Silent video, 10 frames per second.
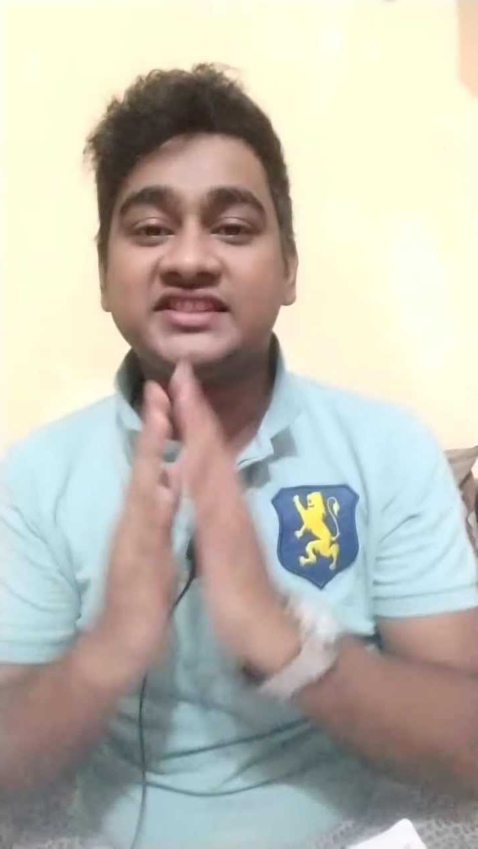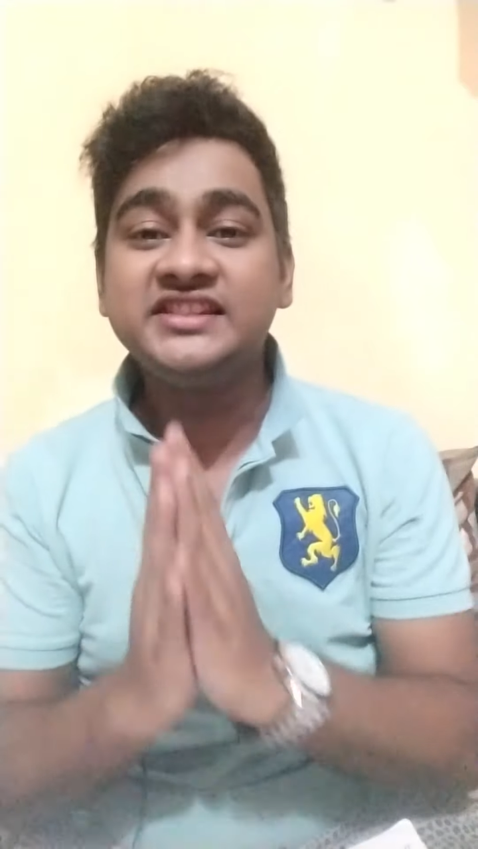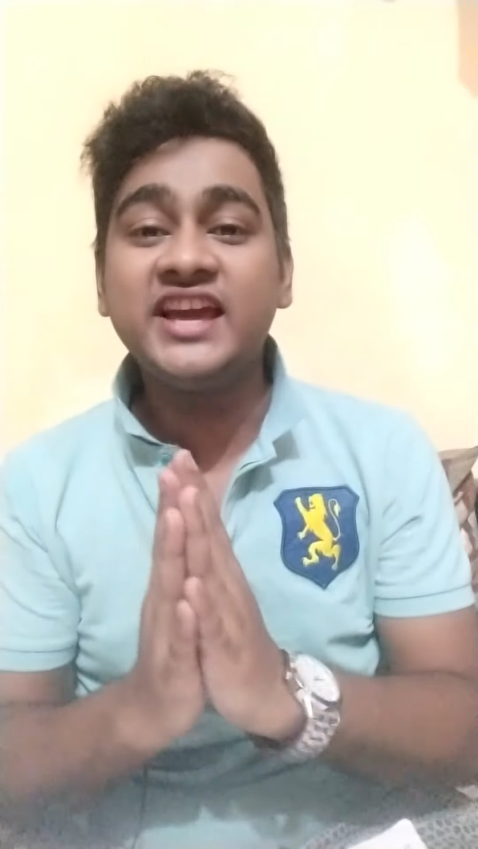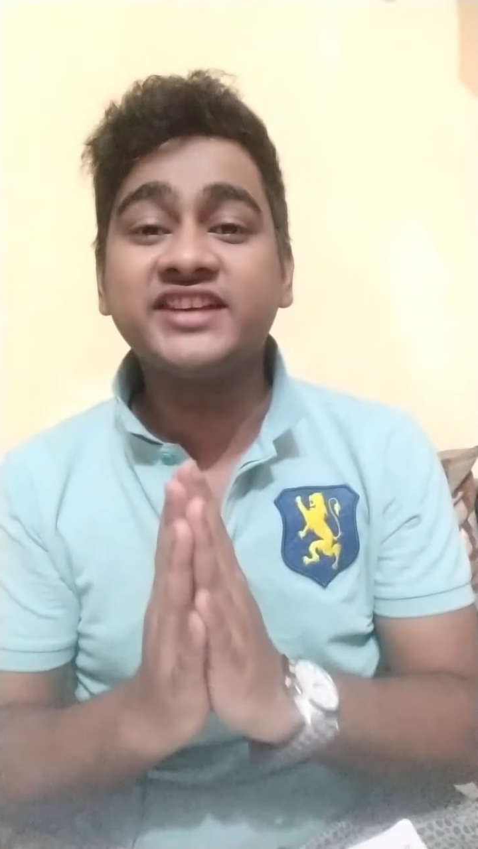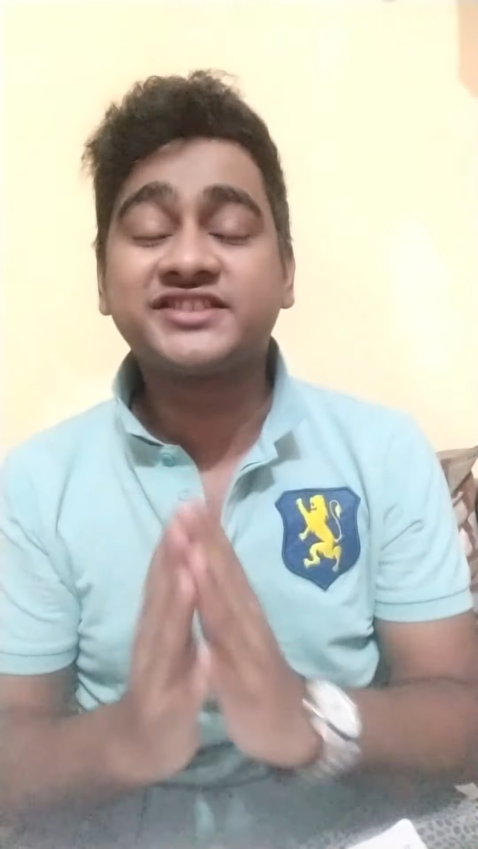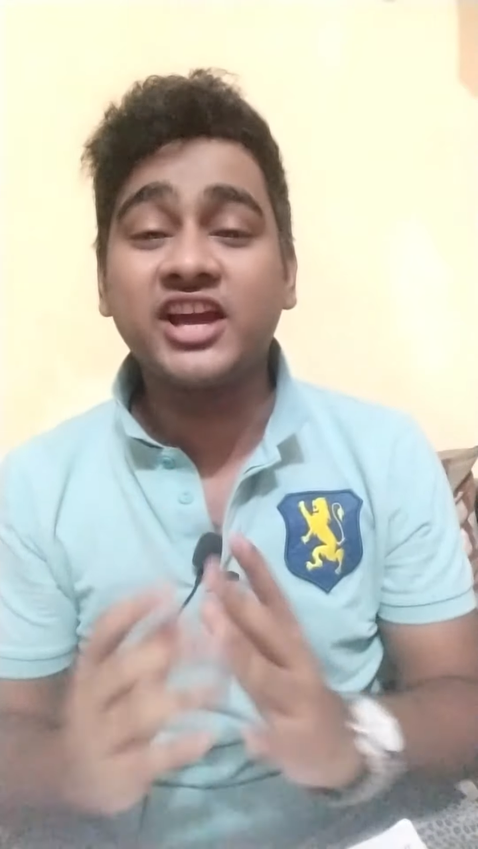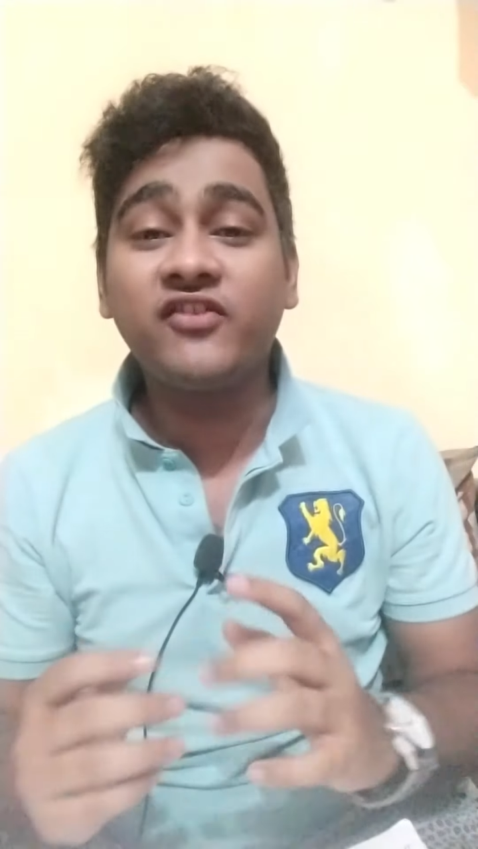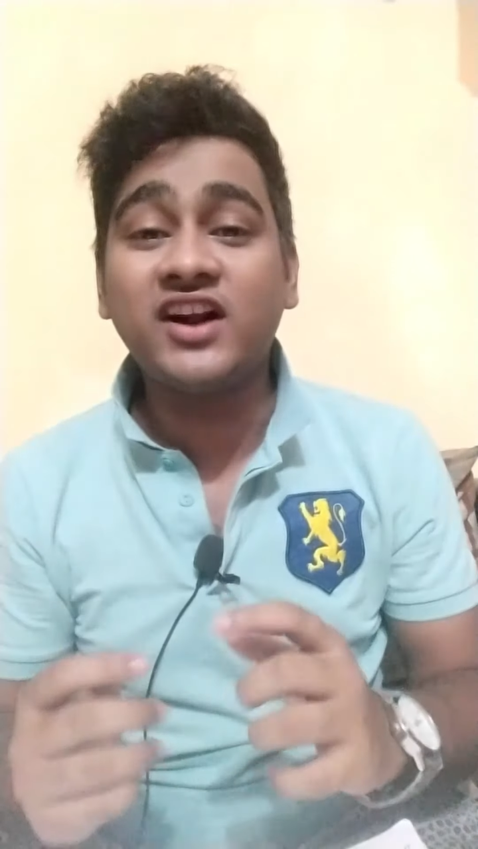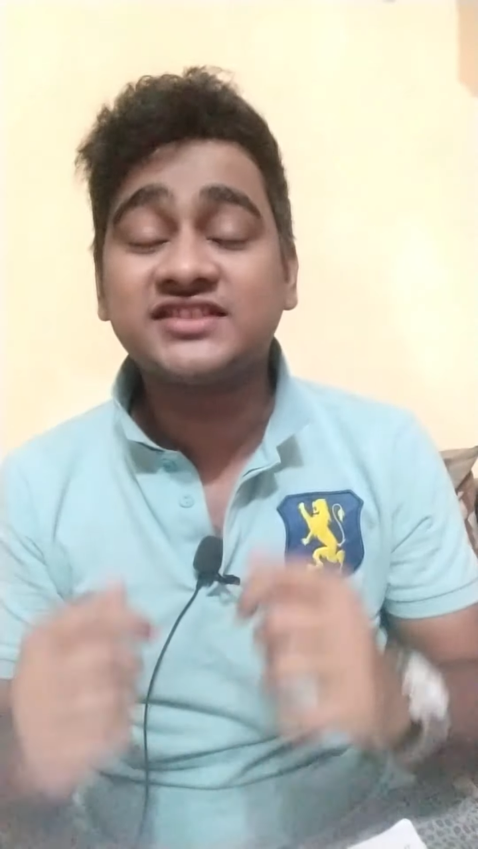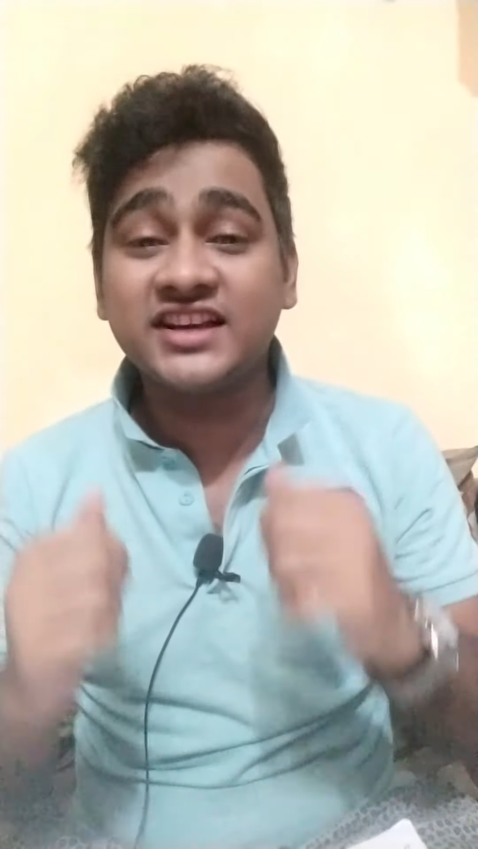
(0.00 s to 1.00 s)

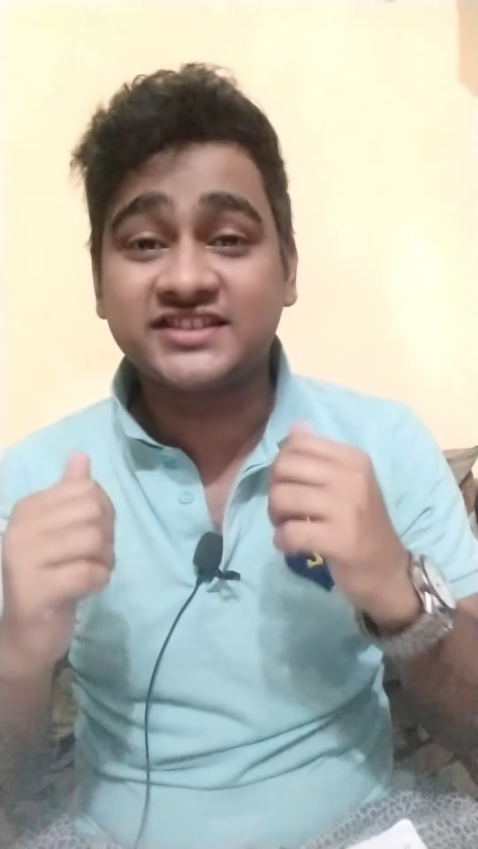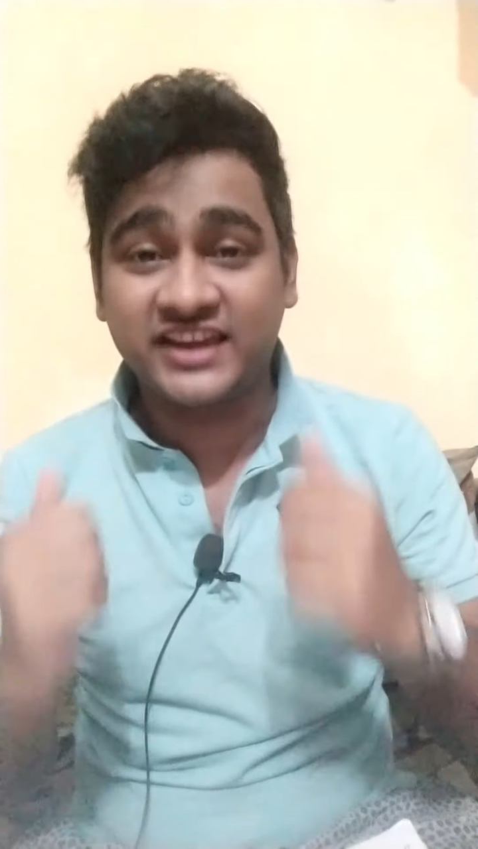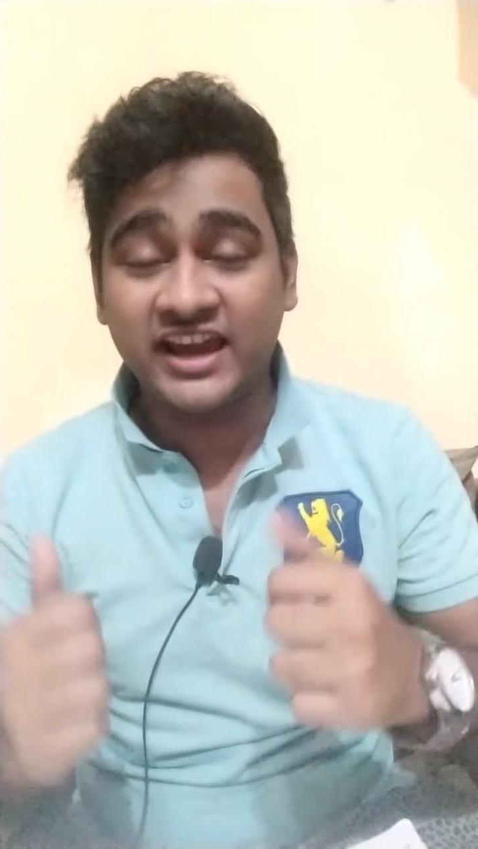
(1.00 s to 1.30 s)
সিএসকে ভার্সেস